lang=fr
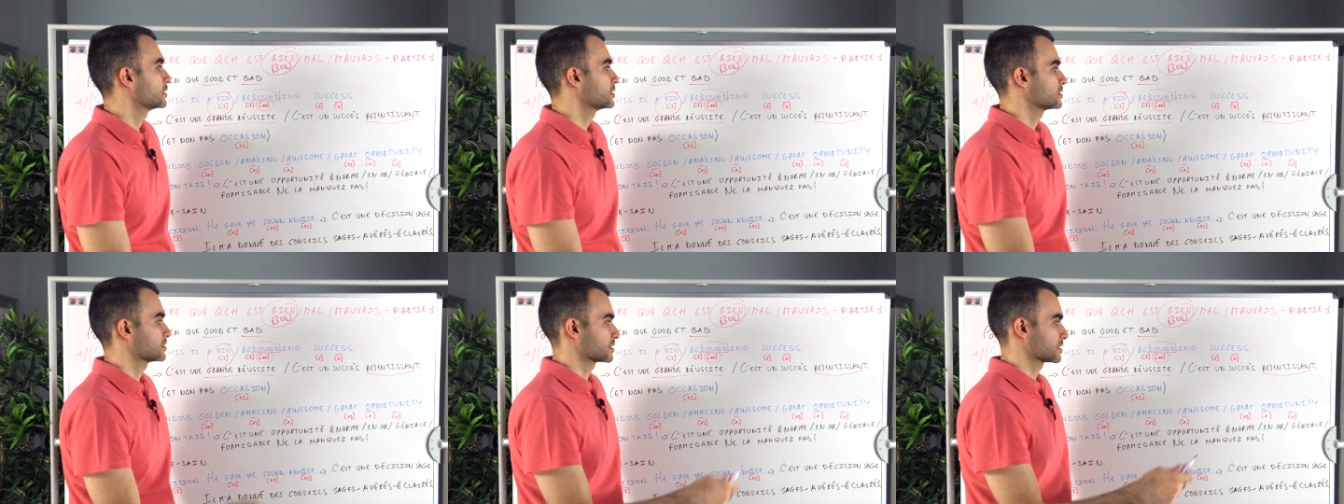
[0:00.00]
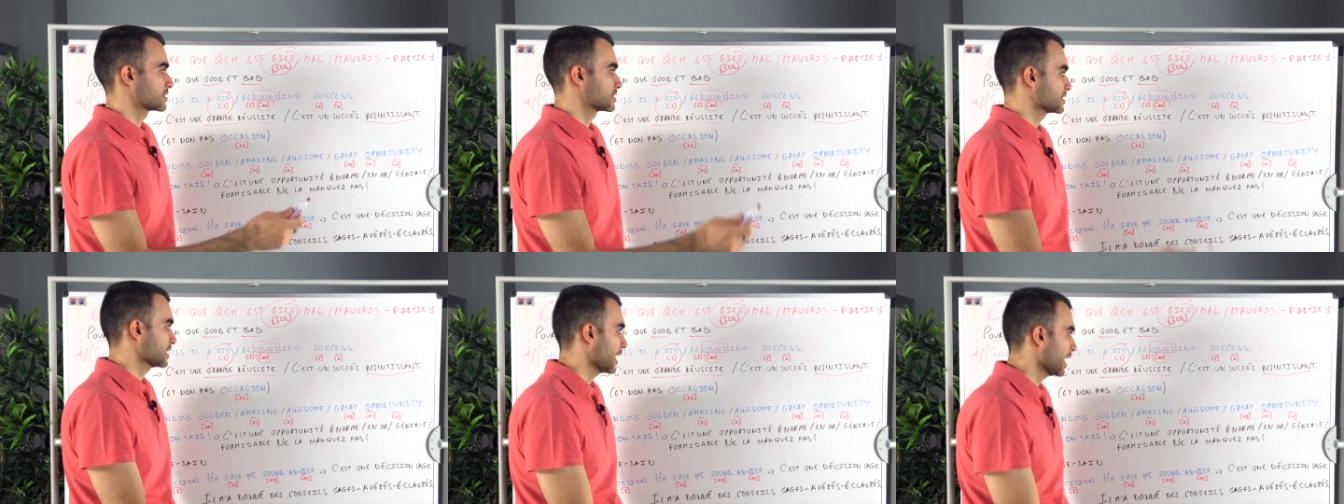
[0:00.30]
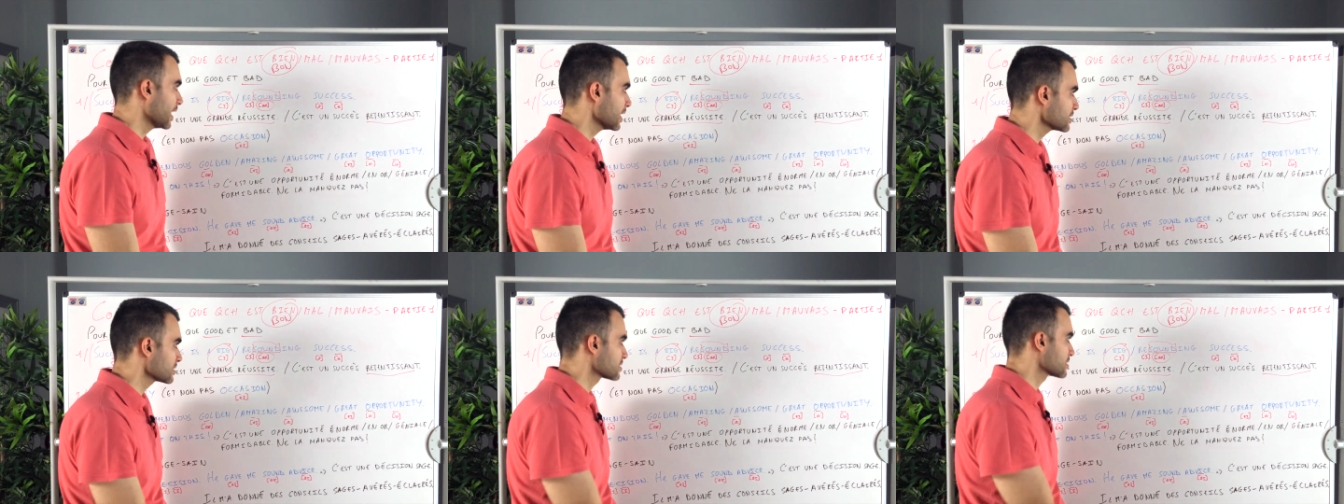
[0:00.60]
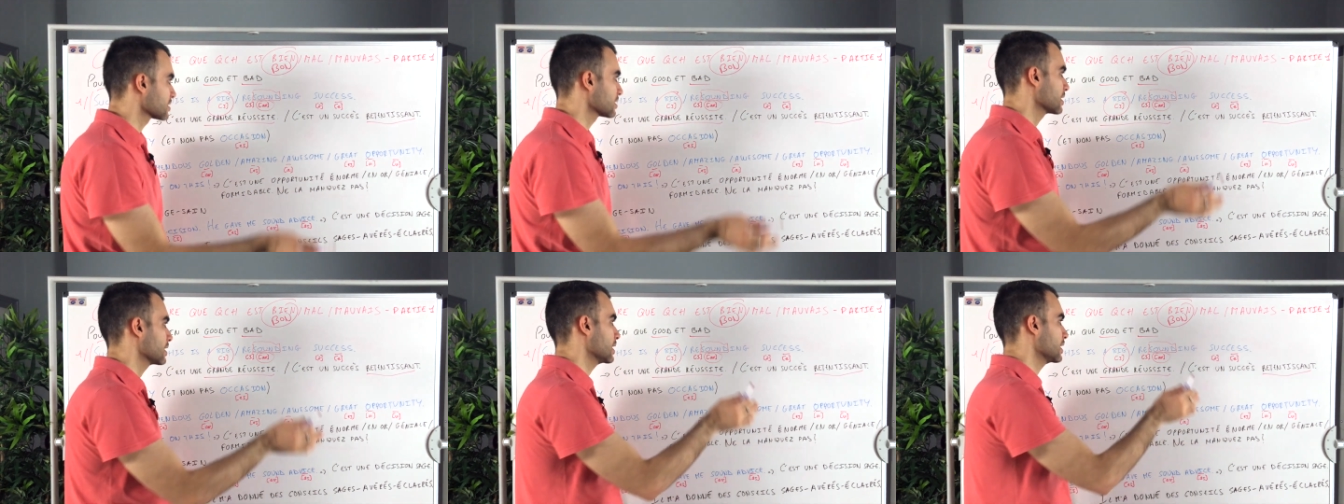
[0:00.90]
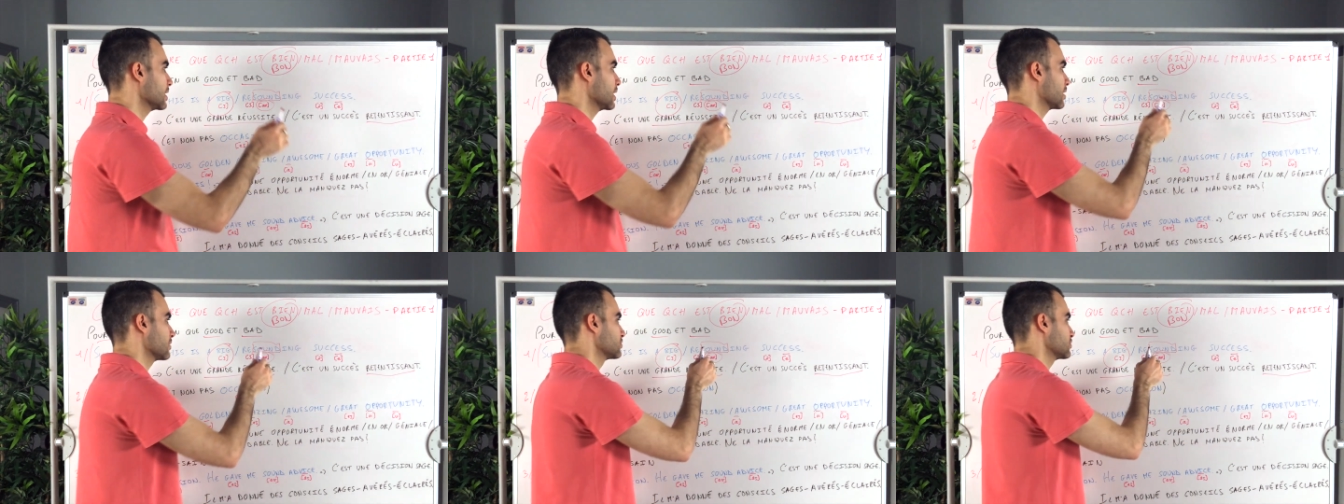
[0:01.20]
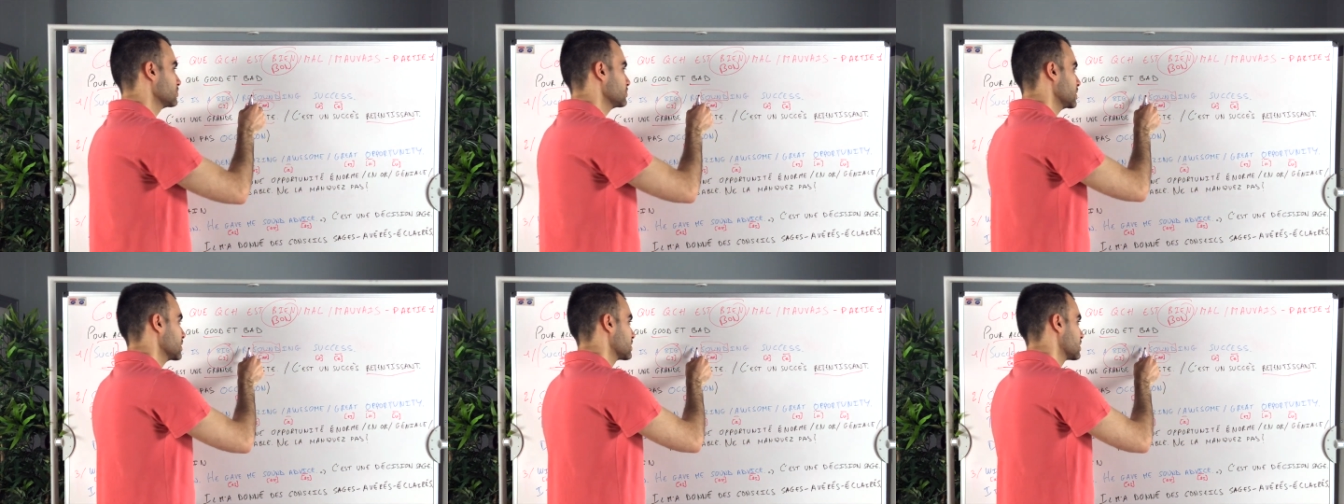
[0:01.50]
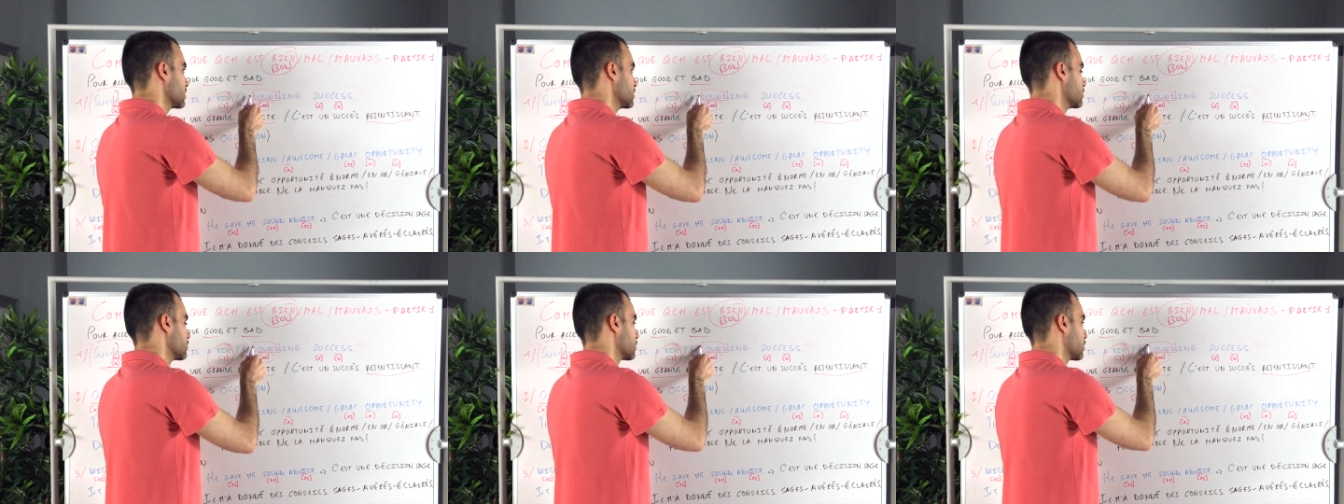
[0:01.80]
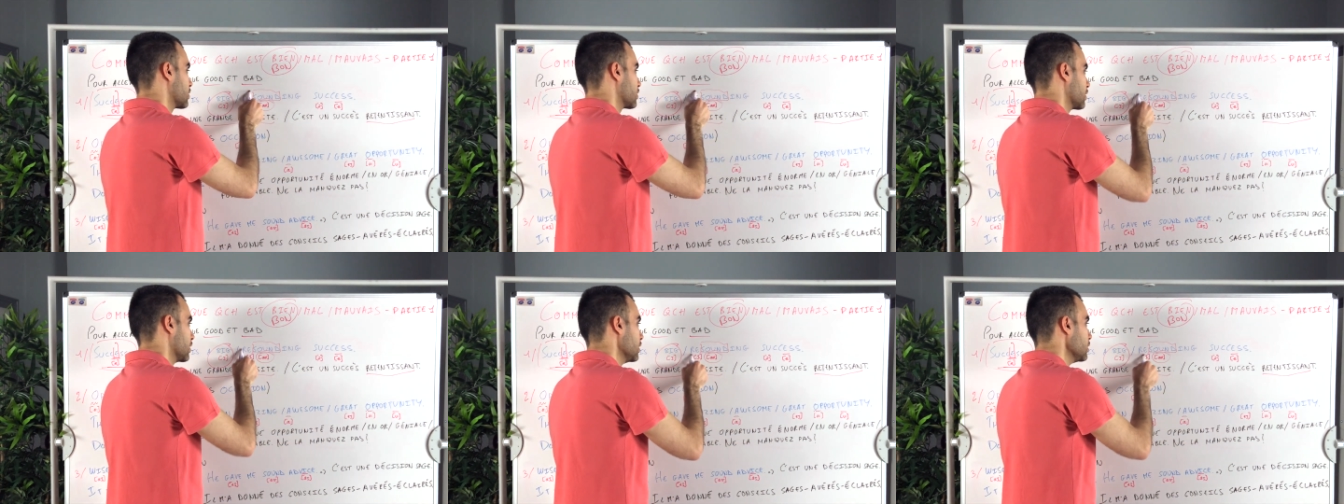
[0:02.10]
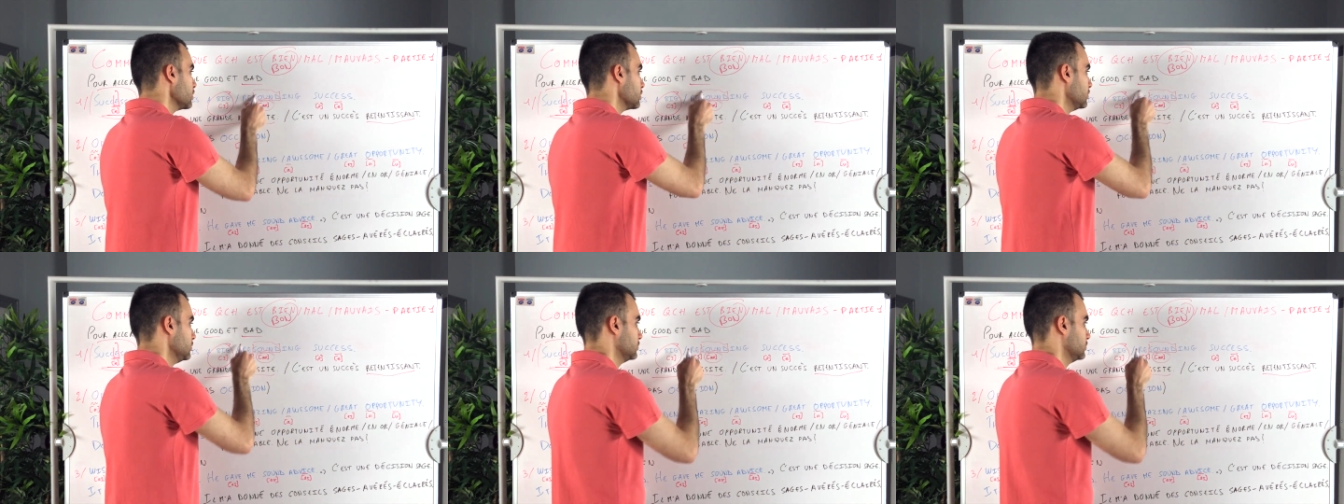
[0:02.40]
success, et là vous mettez le re,